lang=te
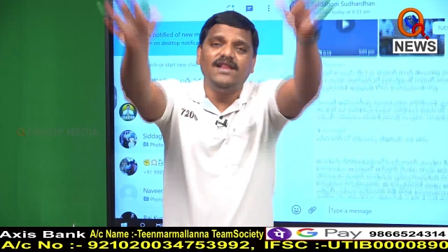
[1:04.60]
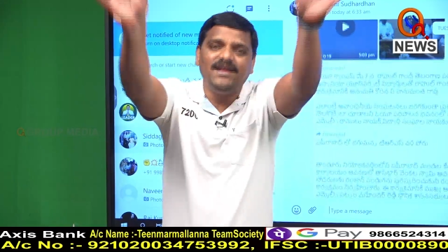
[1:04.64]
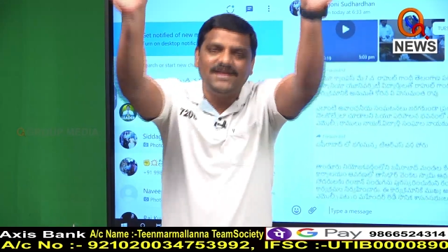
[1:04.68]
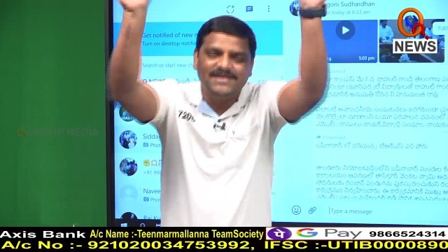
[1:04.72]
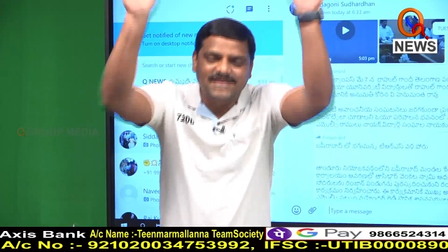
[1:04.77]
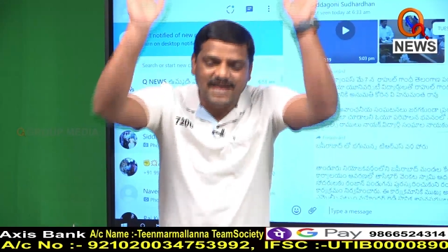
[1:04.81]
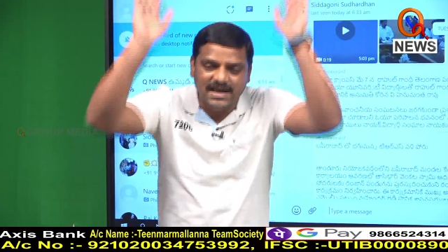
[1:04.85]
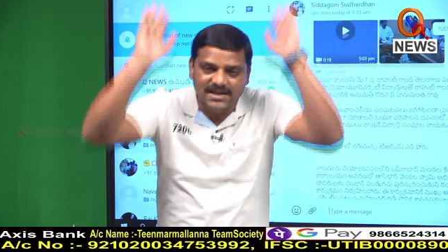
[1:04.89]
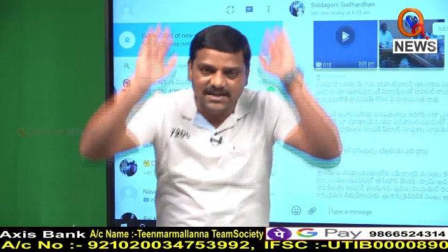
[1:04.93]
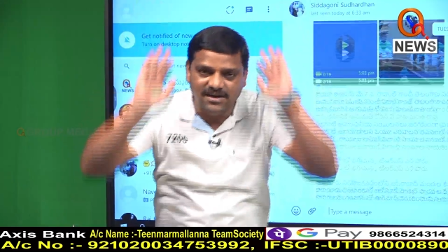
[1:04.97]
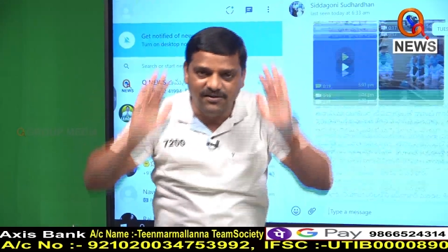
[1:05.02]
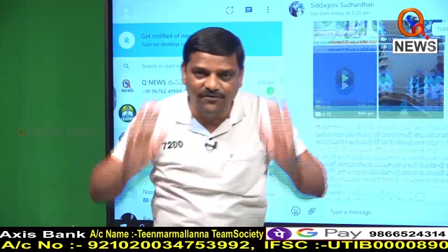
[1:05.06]
వంద
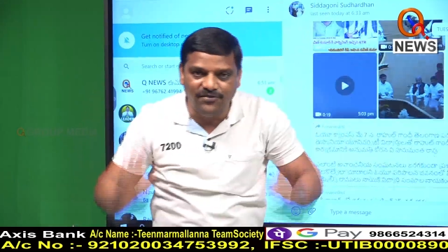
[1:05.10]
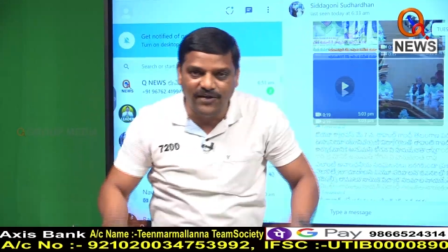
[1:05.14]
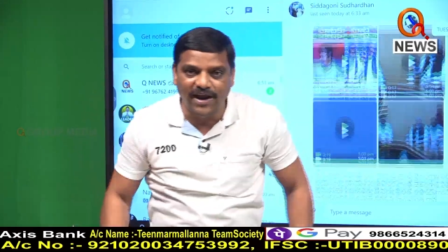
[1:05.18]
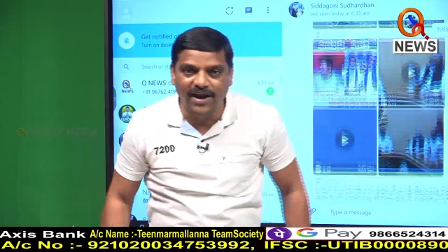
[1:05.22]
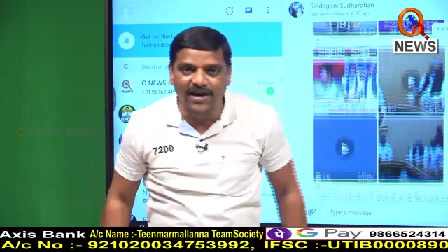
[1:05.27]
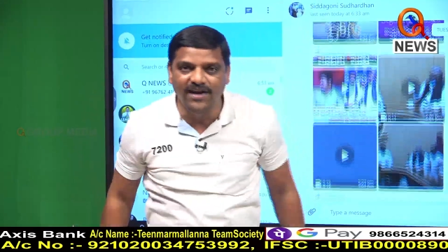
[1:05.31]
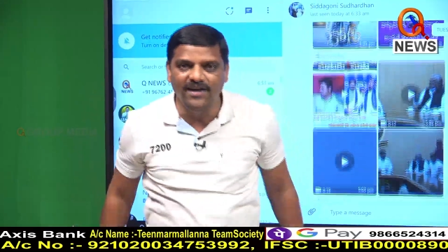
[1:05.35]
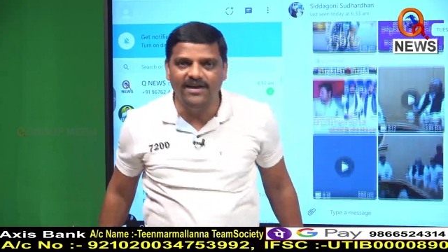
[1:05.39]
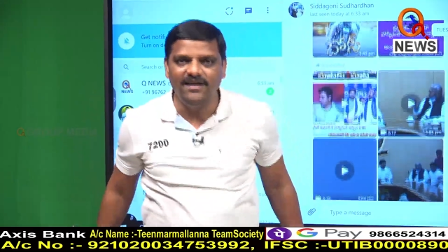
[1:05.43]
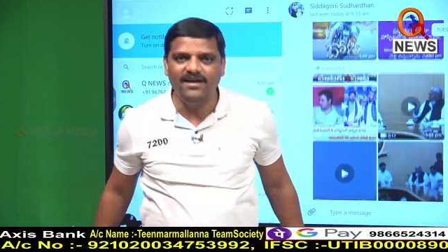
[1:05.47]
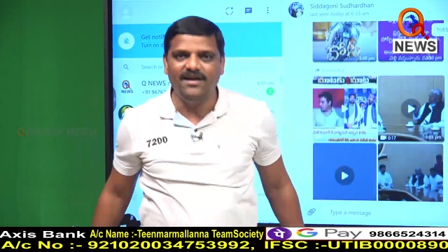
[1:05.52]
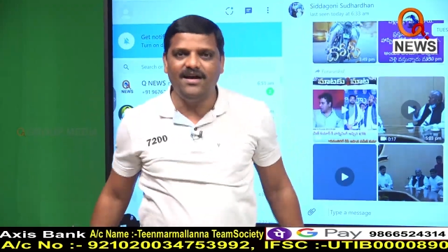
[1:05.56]
శాతం
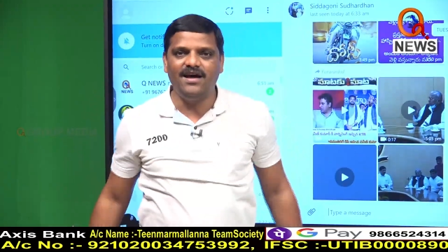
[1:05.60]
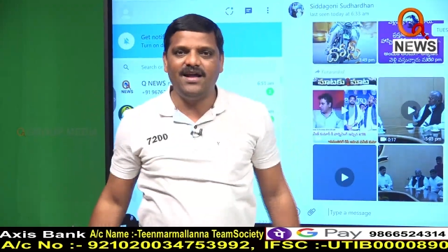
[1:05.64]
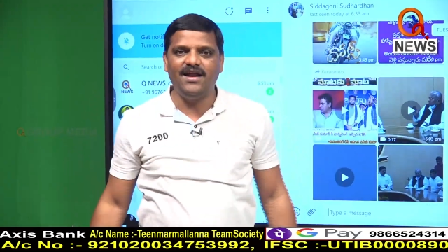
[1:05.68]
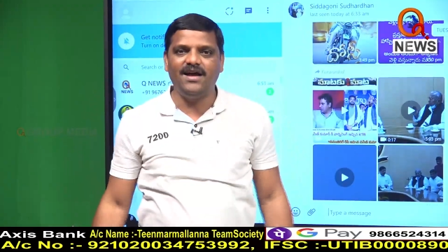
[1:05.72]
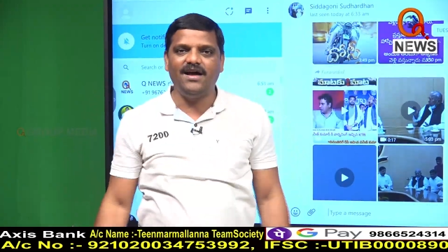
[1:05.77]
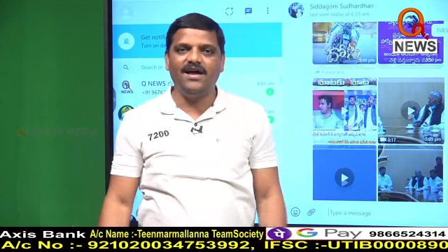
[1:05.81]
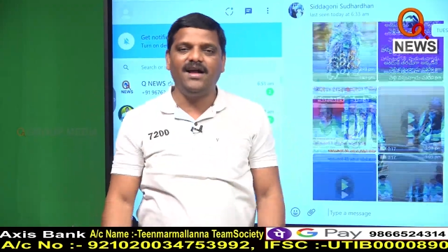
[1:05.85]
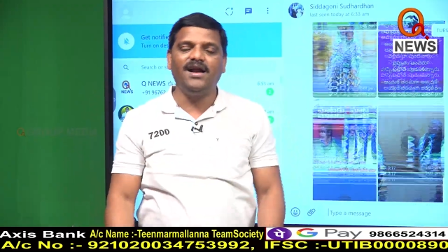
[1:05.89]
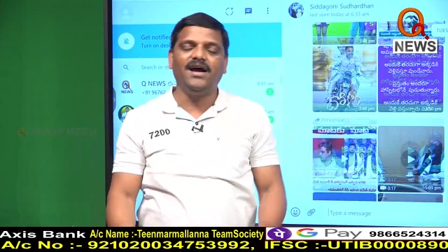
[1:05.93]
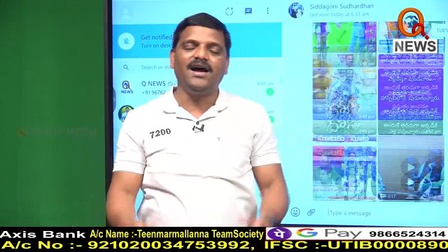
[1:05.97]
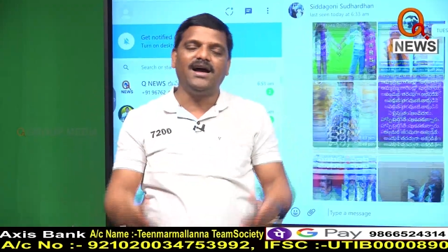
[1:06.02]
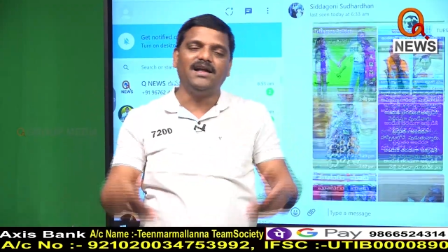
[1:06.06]
ఫ్రీ
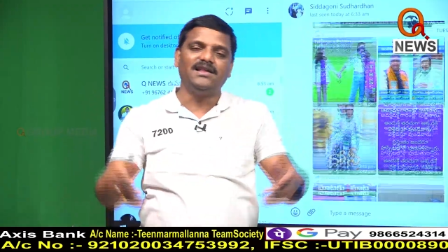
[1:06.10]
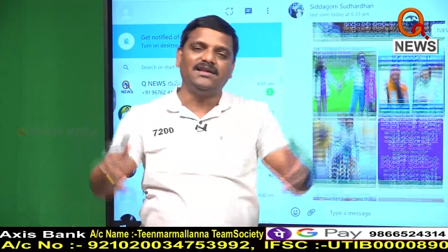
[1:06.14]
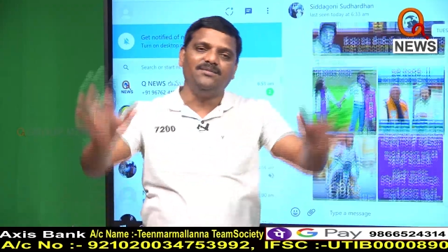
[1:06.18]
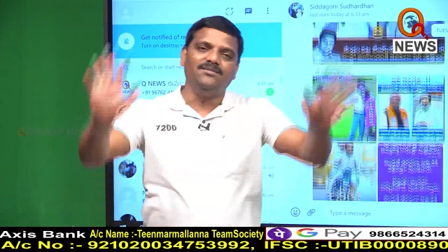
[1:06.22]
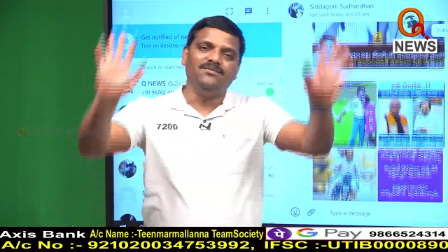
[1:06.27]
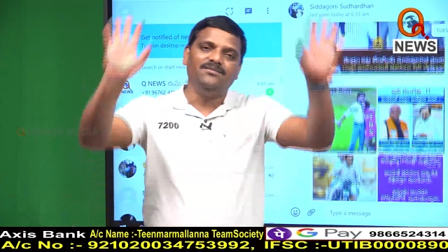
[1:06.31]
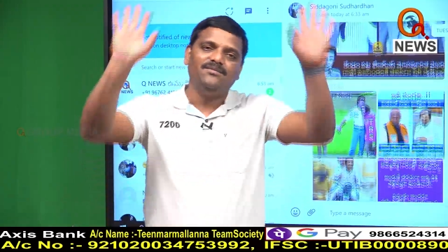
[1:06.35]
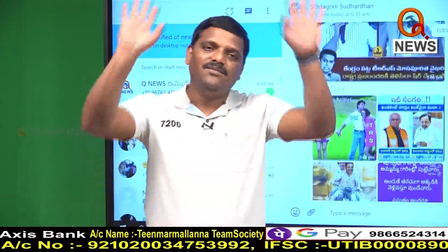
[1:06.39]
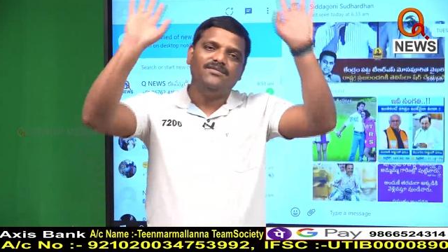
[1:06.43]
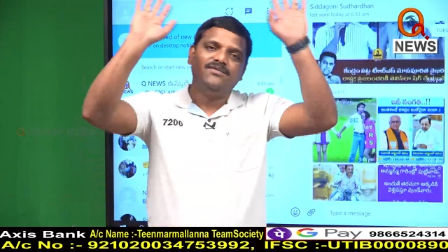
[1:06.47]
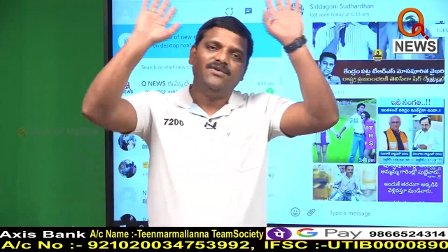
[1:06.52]
అనగానే కథం